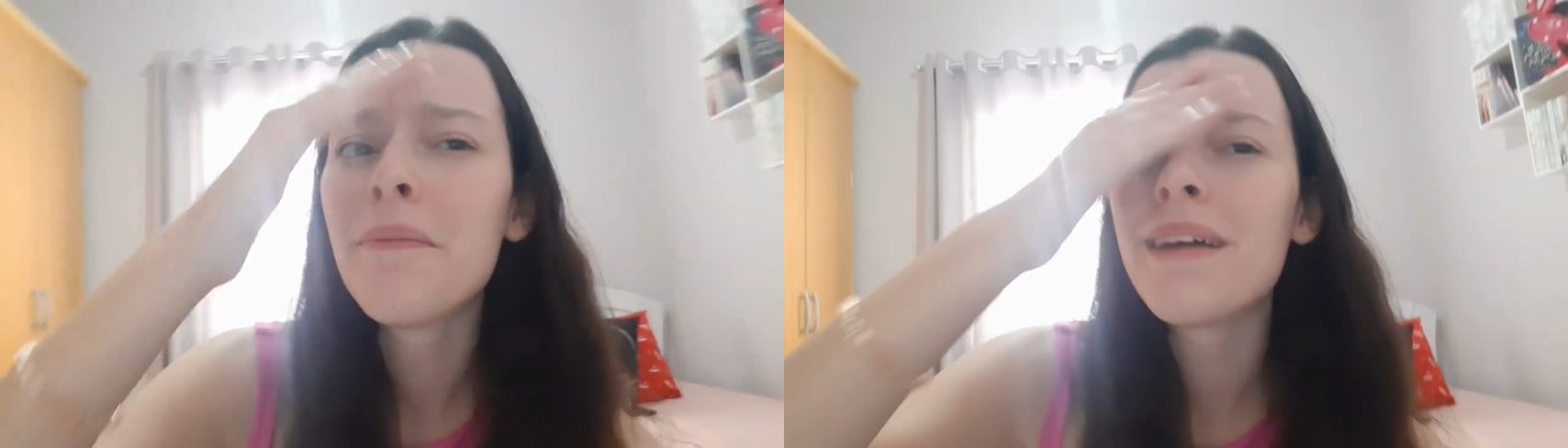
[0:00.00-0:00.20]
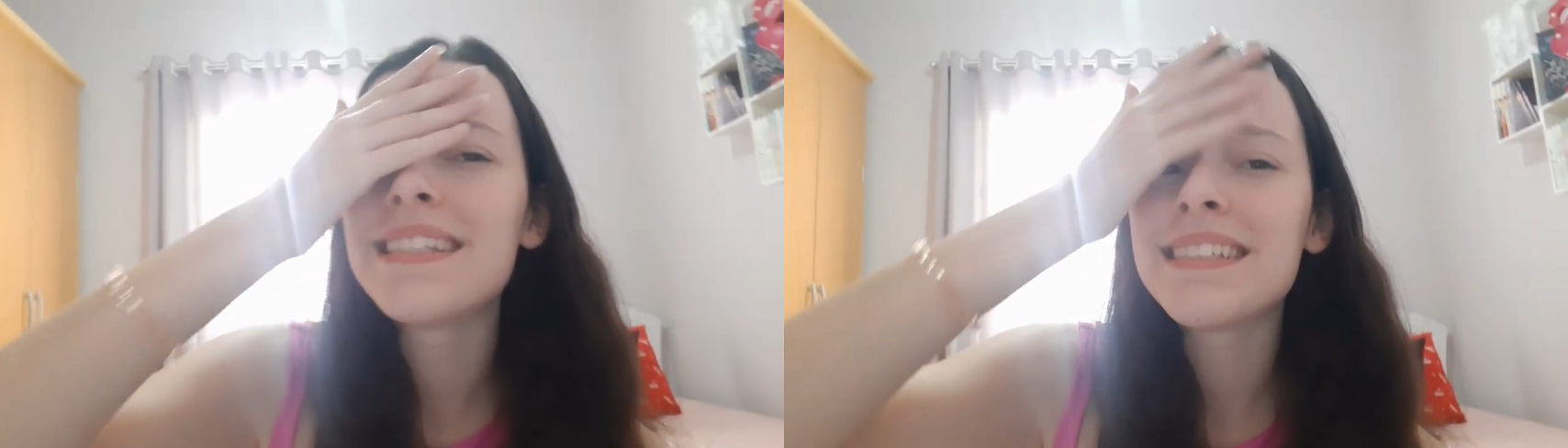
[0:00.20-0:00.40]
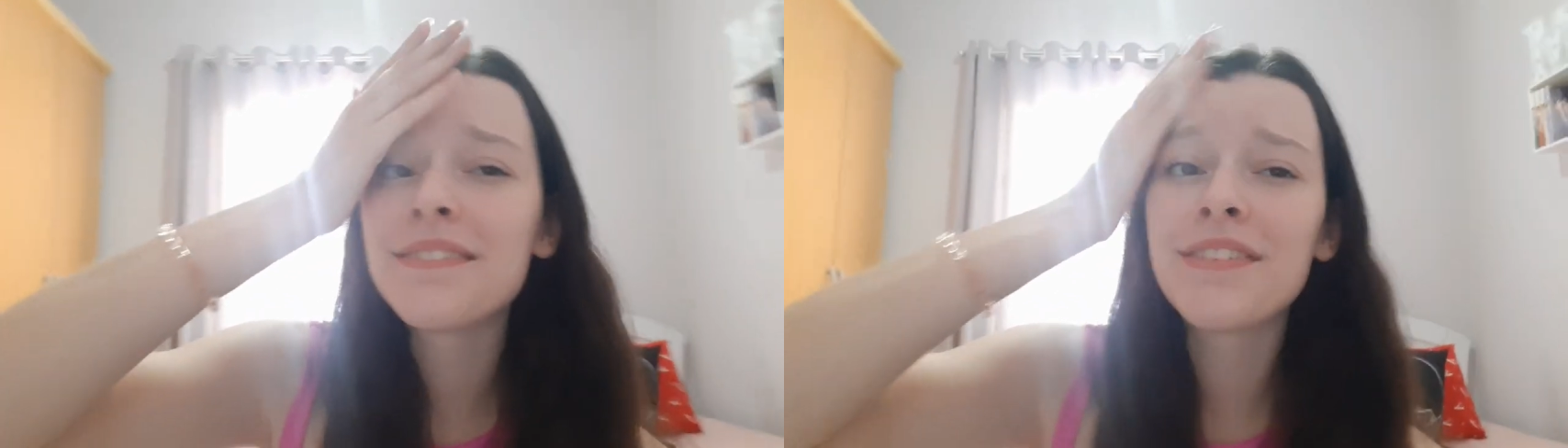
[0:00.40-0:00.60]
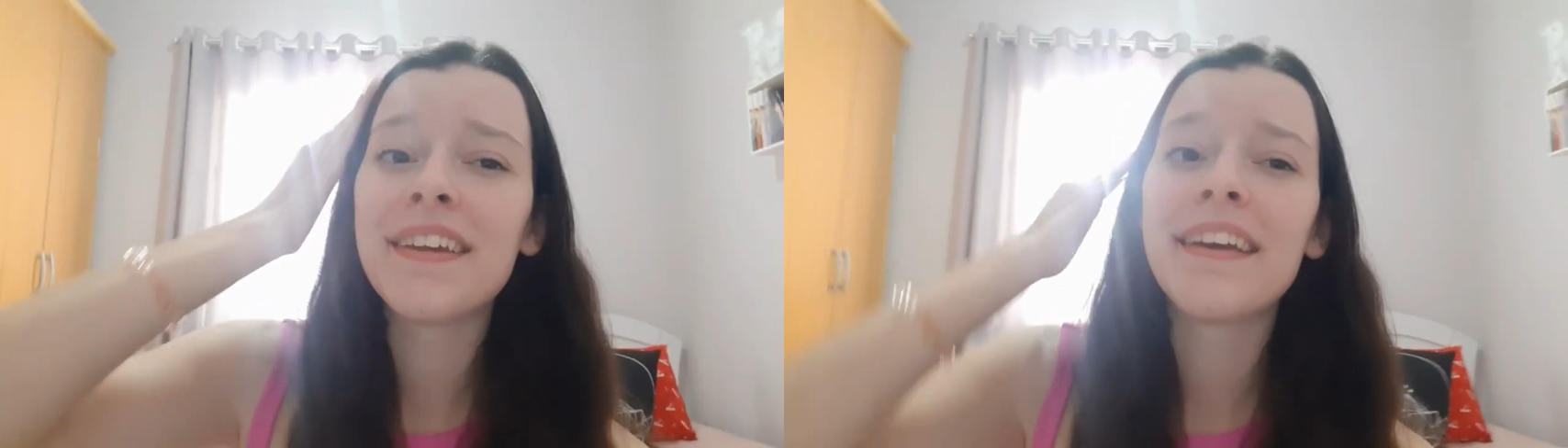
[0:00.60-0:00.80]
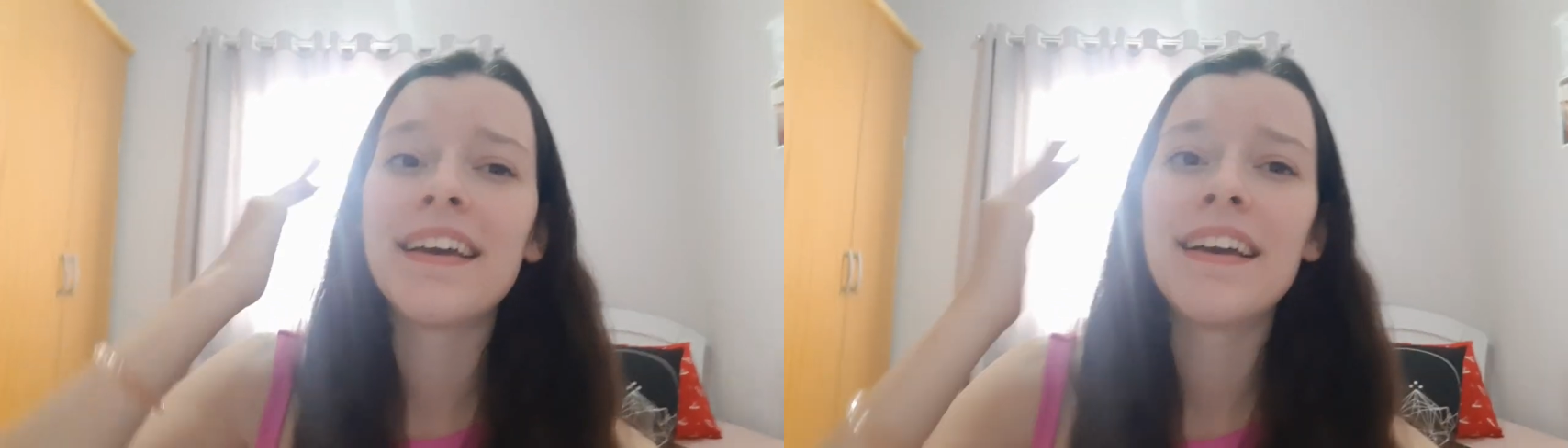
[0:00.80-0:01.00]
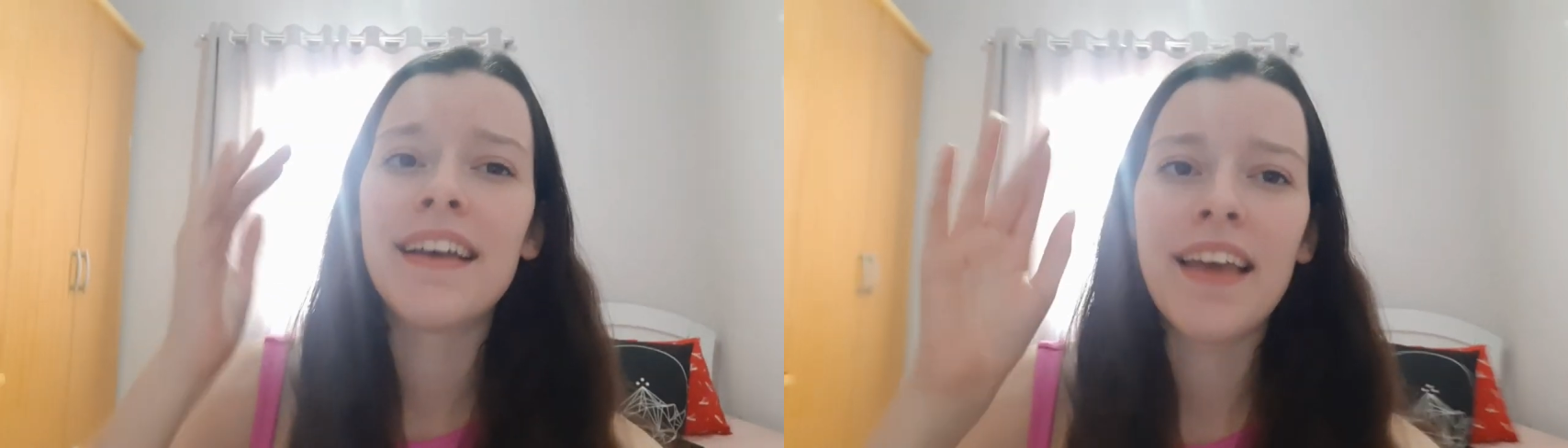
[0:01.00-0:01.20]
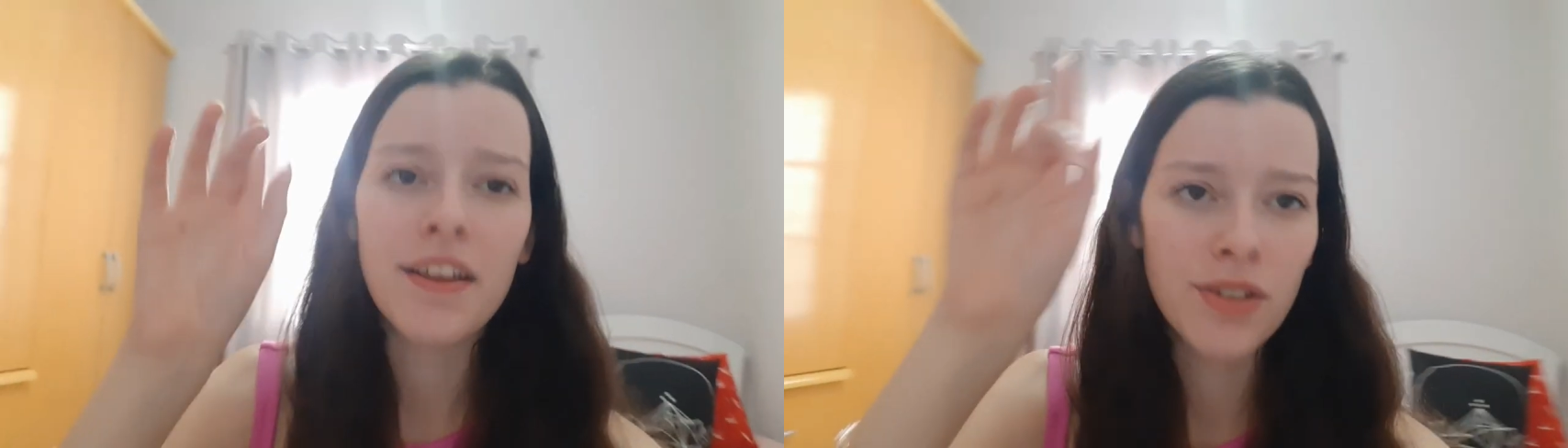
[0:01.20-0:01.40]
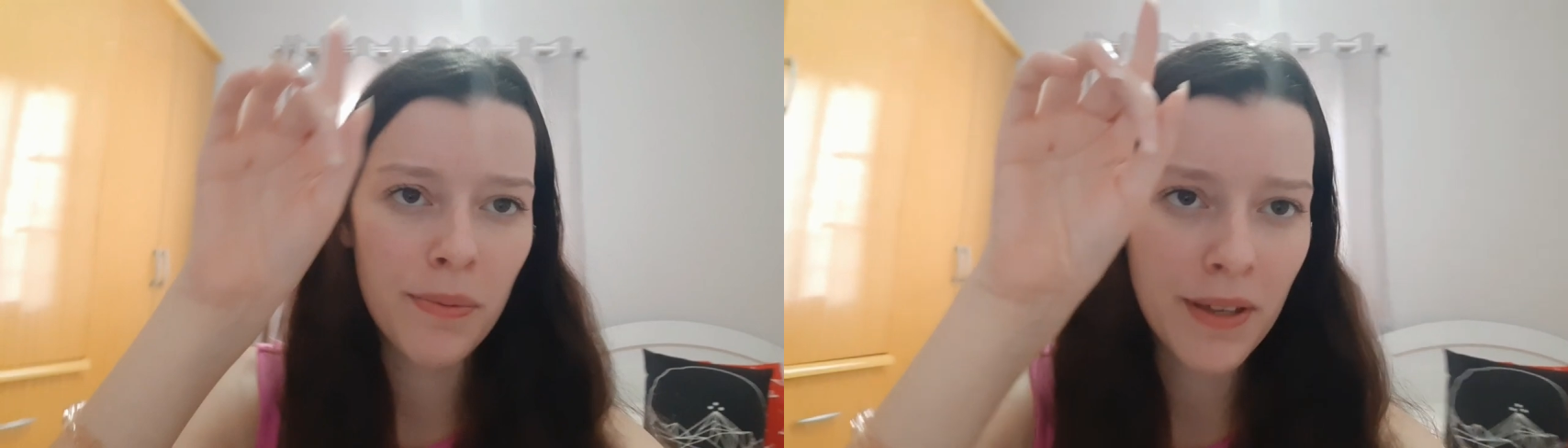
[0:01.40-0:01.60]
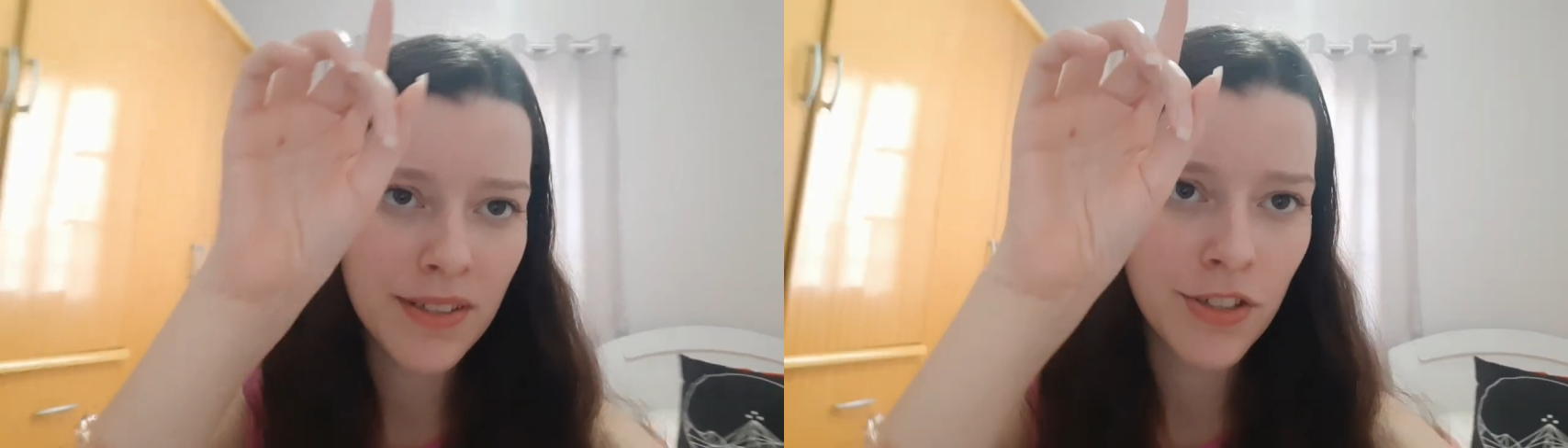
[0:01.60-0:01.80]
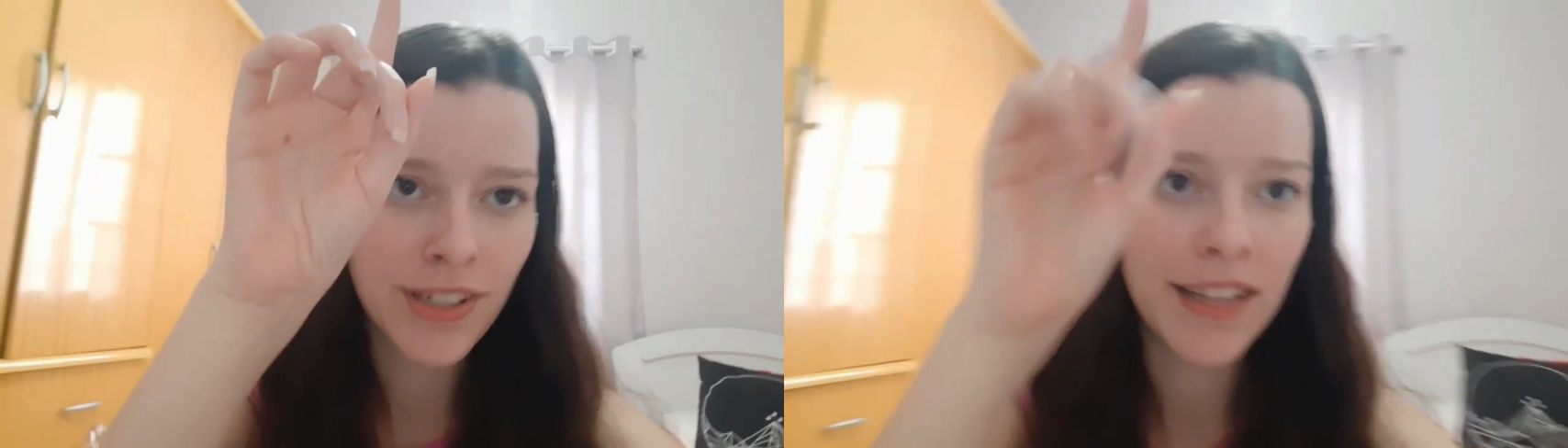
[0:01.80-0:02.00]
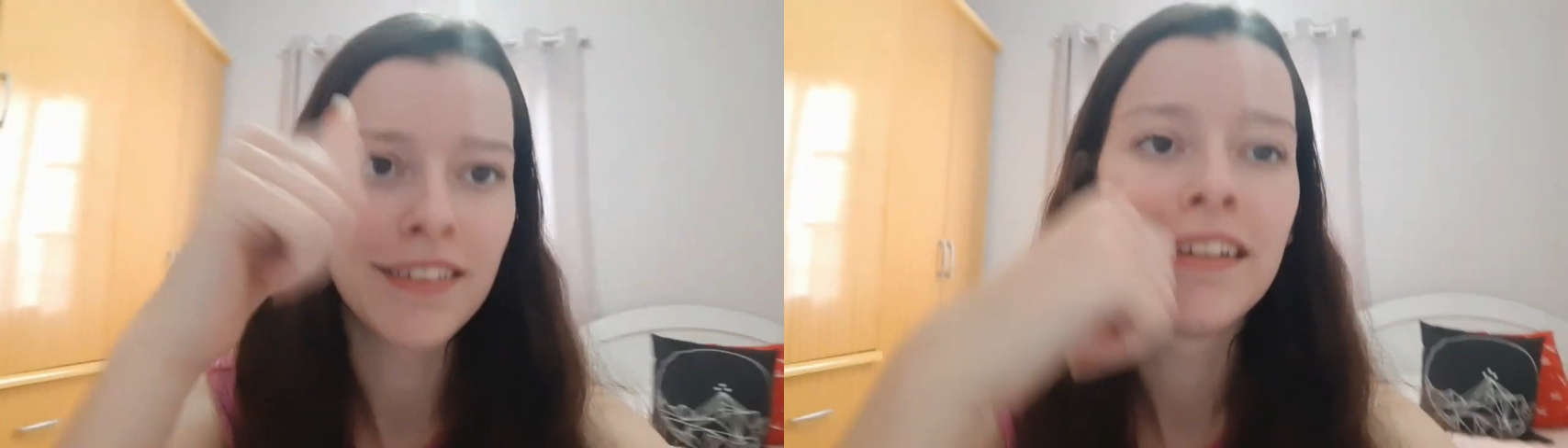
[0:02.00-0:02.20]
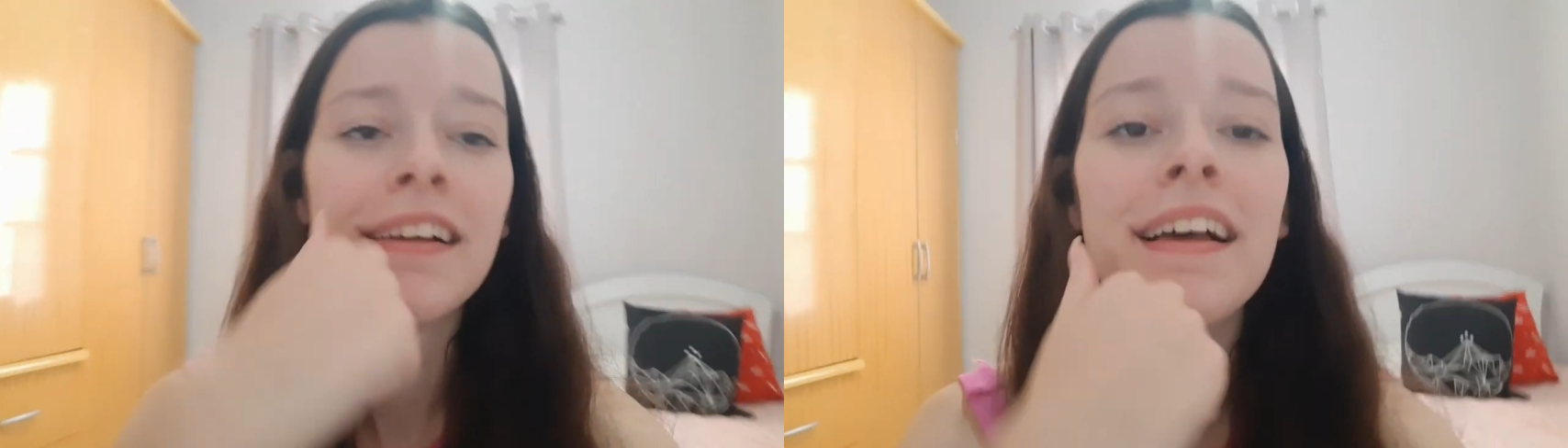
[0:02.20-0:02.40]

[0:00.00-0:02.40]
Mas enfim, é, acho que é por causa da janela.